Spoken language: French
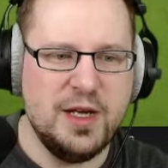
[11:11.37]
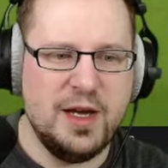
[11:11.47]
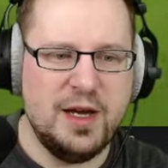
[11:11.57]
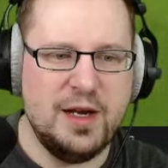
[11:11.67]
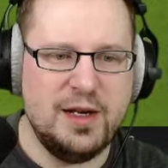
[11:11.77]

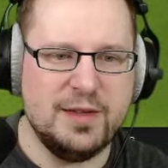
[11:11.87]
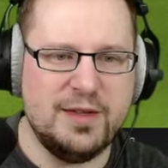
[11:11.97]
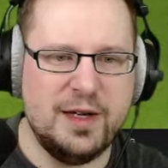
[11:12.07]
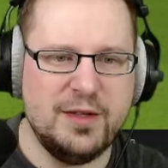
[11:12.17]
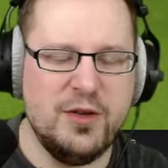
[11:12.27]
à
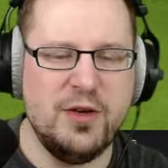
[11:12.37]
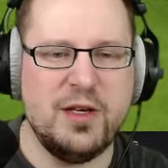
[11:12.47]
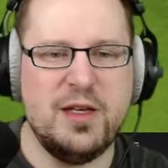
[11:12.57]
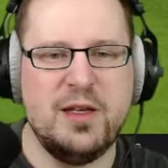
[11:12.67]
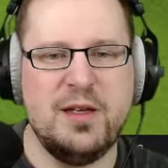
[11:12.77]
l'intérieur
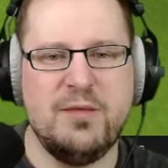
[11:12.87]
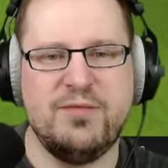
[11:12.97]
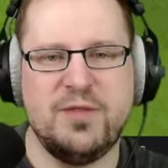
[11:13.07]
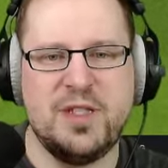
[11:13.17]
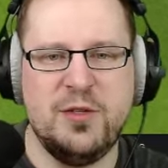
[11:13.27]
et
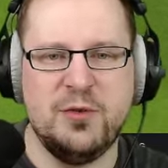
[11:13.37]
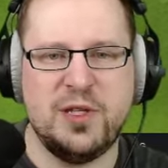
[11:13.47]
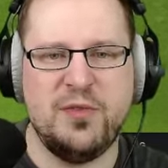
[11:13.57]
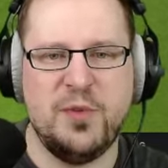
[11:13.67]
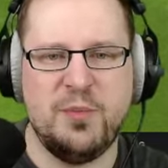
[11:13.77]
Guillaume
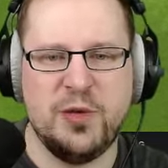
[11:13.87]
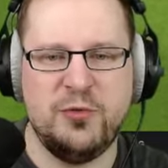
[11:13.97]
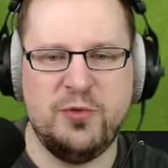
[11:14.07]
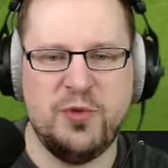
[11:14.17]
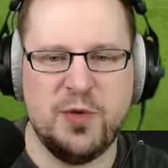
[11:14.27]
qui fait pas du
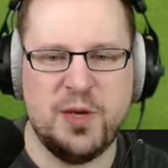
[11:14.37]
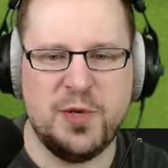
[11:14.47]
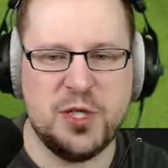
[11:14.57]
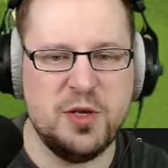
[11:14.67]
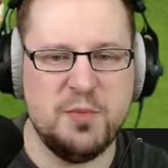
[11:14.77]
tout un bon
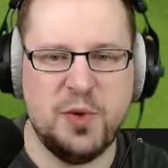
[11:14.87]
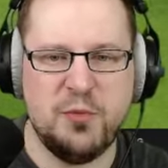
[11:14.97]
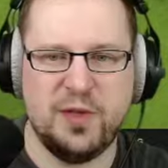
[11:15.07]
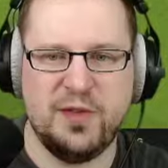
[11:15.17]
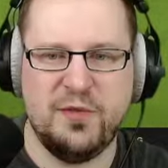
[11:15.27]
appel. Je sais même pas
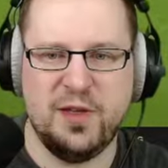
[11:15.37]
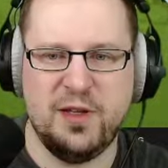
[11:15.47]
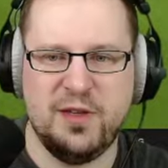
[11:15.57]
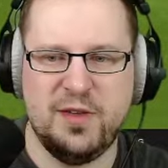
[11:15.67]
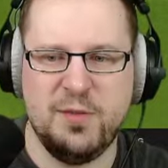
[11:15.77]
pourquoi il s'est
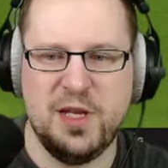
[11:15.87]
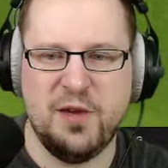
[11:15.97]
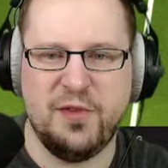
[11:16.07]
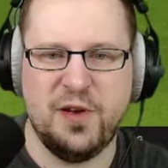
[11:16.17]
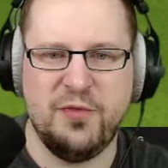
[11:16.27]
fait, il s'est mis là. Il
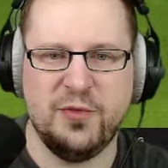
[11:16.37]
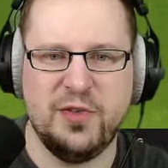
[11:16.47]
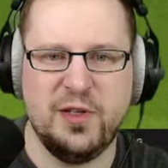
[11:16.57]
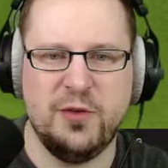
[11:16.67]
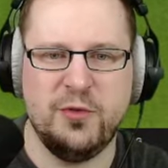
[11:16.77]
Fallait
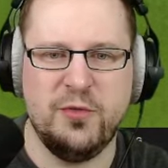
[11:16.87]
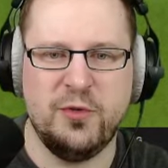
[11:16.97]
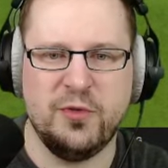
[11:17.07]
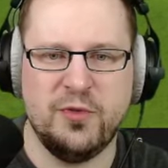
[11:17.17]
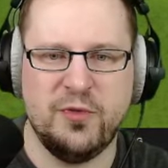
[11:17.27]
foncer euh,
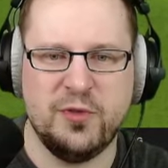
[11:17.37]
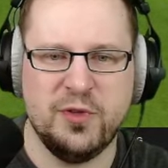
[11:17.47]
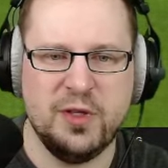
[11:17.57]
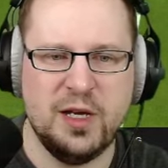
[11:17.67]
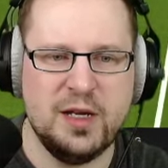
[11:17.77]
devant, Franck.
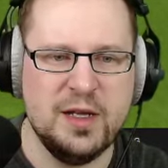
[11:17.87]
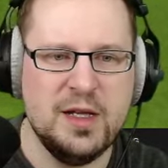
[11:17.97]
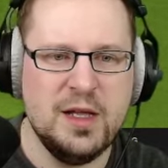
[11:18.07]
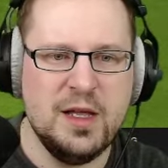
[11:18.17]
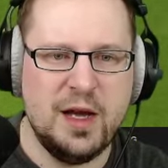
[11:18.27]
Allez,
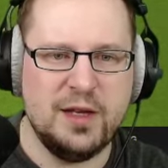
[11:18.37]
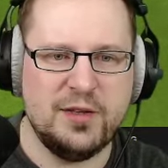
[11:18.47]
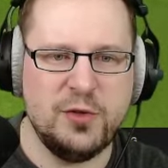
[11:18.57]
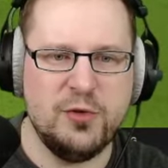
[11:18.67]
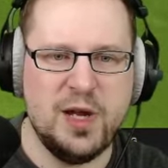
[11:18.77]
allez,
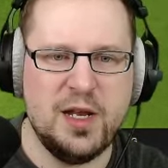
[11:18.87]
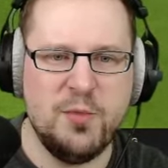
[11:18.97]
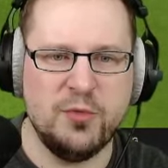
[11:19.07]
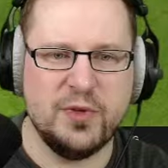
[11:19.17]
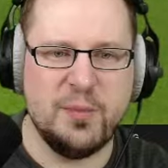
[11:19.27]
celui-là il est
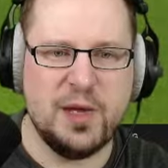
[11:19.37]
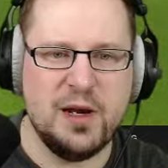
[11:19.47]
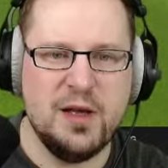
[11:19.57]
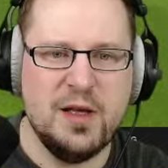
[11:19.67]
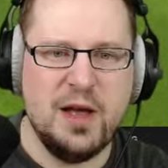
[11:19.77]
bon
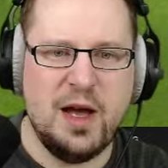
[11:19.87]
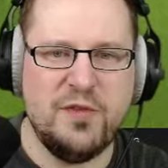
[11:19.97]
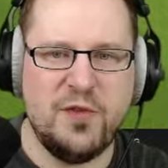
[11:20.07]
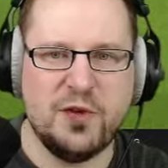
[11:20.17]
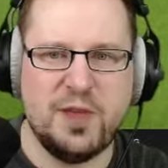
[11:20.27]
d'appel. Allez,
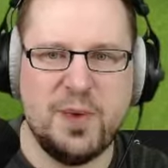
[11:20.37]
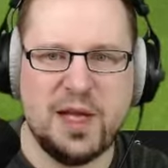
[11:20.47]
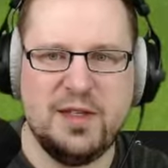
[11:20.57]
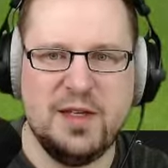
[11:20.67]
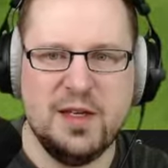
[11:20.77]
Franck, c'est
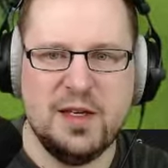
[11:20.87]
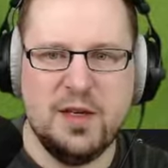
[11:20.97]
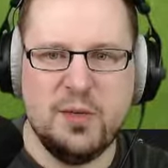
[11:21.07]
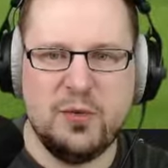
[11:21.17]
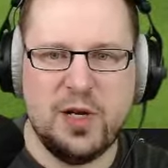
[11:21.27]
parti
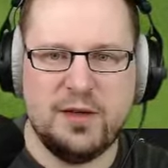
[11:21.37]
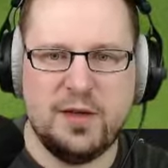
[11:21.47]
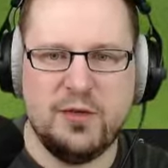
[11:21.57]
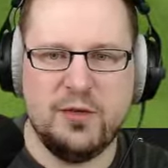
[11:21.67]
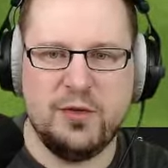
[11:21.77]
pour la
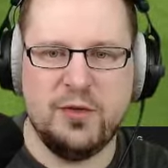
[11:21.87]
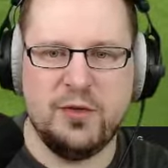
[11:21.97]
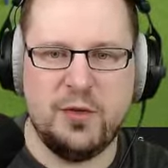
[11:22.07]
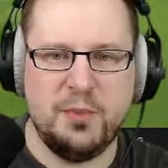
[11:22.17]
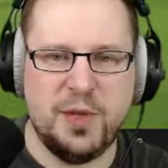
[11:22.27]
tête de
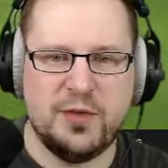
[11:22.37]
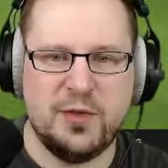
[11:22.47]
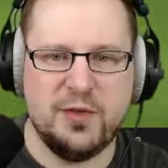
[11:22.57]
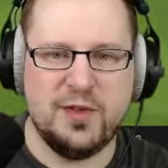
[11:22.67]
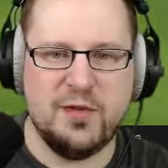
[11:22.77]
non
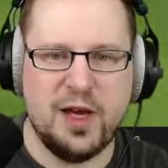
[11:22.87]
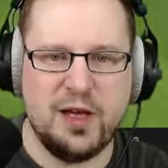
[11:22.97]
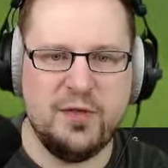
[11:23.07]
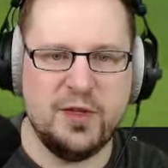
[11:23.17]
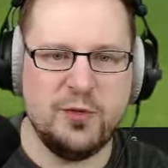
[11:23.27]
personne. Ça va
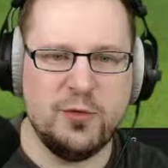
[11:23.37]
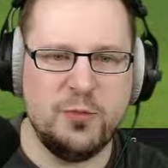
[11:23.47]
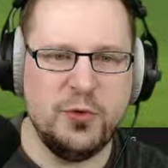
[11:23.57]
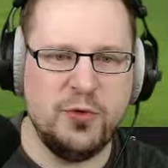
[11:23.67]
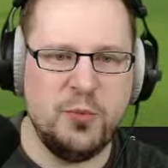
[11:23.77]
arriver. Second
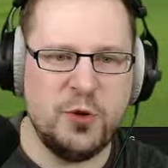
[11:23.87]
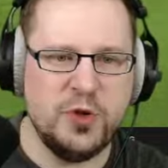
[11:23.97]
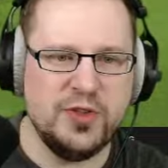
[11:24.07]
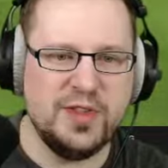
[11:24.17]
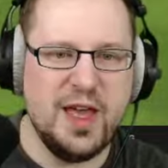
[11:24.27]
poteau pour
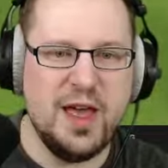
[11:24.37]
Cossé